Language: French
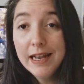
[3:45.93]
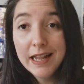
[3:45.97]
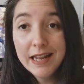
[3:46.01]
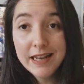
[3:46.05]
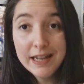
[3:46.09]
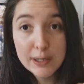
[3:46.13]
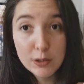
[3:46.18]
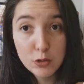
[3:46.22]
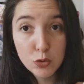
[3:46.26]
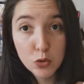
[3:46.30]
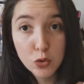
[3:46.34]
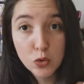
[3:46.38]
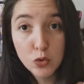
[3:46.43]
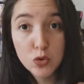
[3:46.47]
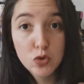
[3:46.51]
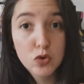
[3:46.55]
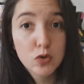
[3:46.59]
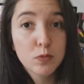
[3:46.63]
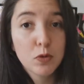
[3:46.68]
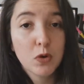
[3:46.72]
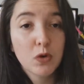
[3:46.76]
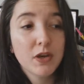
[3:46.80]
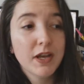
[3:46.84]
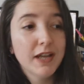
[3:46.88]
la lecture de
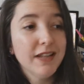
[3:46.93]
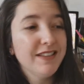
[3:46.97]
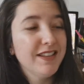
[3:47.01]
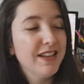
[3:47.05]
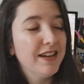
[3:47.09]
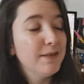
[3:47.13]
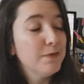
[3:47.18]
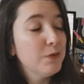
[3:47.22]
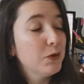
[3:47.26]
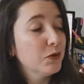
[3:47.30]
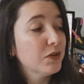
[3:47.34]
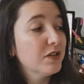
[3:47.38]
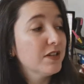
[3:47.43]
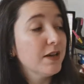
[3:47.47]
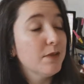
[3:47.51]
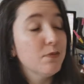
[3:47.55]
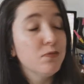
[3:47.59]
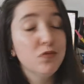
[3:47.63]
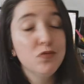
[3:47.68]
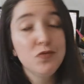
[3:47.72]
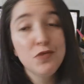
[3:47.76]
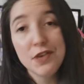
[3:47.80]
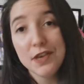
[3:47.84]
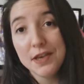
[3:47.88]
ce manga tellement sa
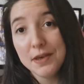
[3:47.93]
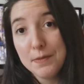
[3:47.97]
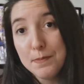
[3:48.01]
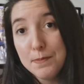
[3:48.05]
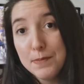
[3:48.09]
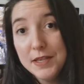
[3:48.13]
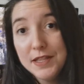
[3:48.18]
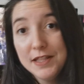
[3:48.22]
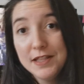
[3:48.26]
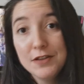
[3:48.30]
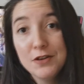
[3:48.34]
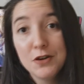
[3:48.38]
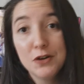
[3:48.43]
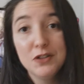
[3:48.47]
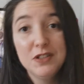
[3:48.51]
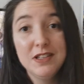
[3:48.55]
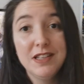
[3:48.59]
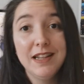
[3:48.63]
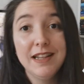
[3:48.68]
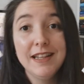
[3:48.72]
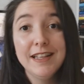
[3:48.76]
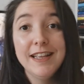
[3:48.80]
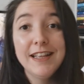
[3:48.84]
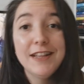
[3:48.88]
bouille est
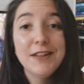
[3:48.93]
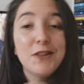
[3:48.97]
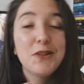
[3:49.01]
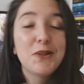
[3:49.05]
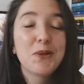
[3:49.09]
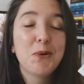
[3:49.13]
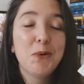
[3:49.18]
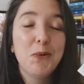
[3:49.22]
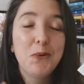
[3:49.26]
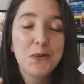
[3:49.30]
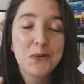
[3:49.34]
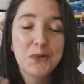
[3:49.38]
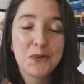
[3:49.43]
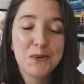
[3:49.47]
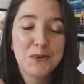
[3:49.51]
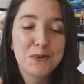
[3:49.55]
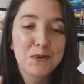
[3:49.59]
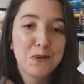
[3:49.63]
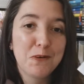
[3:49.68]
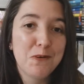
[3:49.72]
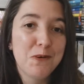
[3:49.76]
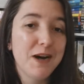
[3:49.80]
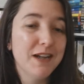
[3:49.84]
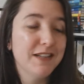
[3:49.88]
mignonne, il est trop
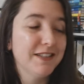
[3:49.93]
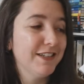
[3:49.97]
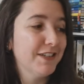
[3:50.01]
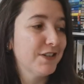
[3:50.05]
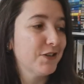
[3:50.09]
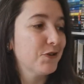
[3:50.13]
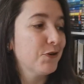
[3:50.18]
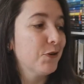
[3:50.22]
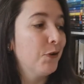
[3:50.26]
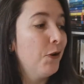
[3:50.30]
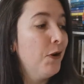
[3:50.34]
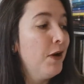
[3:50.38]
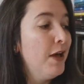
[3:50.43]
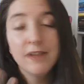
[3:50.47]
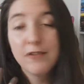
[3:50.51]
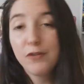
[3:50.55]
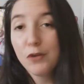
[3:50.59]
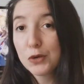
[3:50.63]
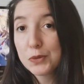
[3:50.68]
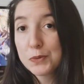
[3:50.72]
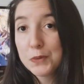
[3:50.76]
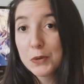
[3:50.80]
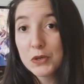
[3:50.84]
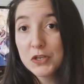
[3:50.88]
trop trop attachant. Et
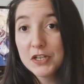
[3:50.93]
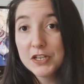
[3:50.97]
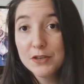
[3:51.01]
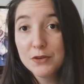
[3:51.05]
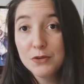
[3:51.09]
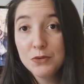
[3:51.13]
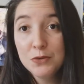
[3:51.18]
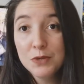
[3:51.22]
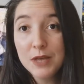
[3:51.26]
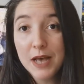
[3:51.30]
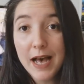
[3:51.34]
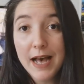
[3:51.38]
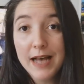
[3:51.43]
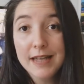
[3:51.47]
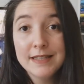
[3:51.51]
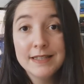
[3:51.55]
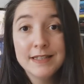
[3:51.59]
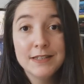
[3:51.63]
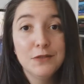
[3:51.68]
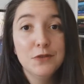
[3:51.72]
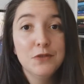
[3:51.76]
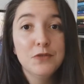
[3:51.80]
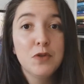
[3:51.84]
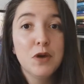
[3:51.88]
franchement j'ai qu'une
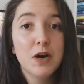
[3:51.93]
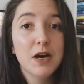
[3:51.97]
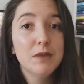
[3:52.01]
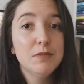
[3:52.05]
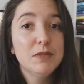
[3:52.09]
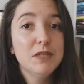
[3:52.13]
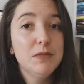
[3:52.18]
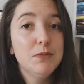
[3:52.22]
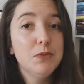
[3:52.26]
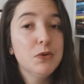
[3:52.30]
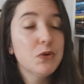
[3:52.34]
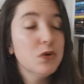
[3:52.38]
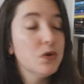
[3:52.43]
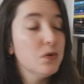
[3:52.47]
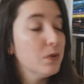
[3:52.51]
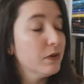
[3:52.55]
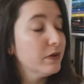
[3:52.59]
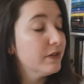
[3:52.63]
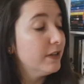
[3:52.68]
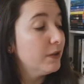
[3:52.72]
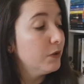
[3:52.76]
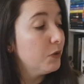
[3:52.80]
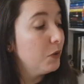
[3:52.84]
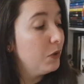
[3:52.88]
hâte de voir un petit peu
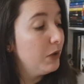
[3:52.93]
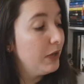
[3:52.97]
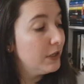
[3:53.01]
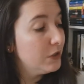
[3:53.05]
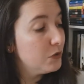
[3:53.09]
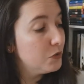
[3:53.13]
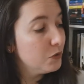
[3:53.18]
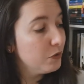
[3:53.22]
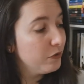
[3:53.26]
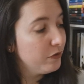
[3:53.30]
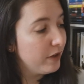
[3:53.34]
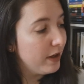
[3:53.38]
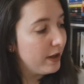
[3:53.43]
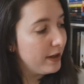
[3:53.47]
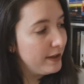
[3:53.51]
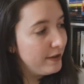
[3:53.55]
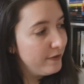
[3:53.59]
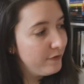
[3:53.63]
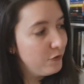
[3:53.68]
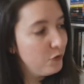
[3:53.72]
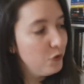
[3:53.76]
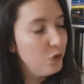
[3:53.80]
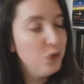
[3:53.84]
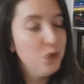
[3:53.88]
comment cette relation va
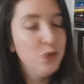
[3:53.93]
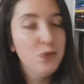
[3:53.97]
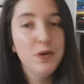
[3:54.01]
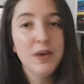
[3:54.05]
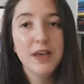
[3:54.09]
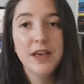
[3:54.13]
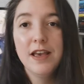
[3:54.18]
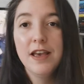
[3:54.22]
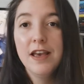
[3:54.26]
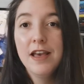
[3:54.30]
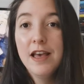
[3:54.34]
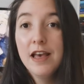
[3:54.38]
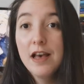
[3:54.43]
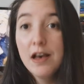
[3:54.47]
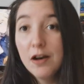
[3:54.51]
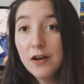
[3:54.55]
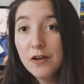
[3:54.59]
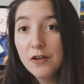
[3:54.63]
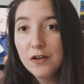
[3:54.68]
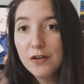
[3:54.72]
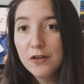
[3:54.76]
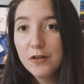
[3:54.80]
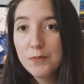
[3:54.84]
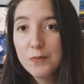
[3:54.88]
évoluer,
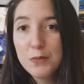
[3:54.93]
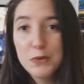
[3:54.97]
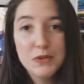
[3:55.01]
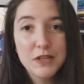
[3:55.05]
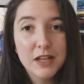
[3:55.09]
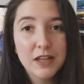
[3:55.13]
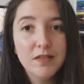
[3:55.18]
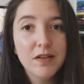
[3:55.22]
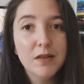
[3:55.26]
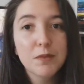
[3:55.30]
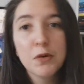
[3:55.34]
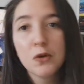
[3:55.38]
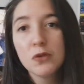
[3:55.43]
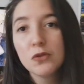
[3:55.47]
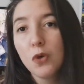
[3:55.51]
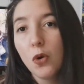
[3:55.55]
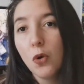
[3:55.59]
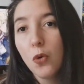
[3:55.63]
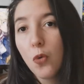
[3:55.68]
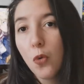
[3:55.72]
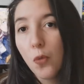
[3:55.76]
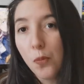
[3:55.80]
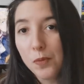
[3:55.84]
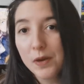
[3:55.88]
peut-être va
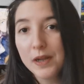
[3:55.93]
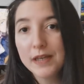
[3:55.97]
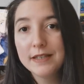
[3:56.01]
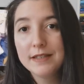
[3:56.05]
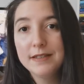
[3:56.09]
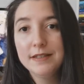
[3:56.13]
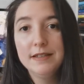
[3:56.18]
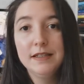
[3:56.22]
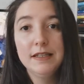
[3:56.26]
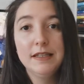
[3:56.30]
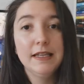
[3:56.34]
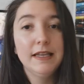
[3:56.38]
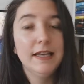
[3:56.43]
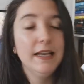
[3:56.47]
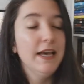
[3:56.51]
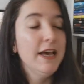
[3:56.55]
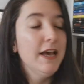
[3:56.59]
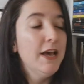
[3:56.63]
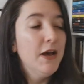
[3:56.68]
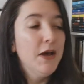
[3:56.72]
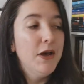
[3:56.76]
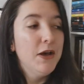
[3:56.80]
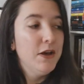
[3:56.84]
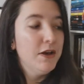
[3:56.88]
prendre en
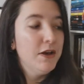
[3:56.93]
complexité.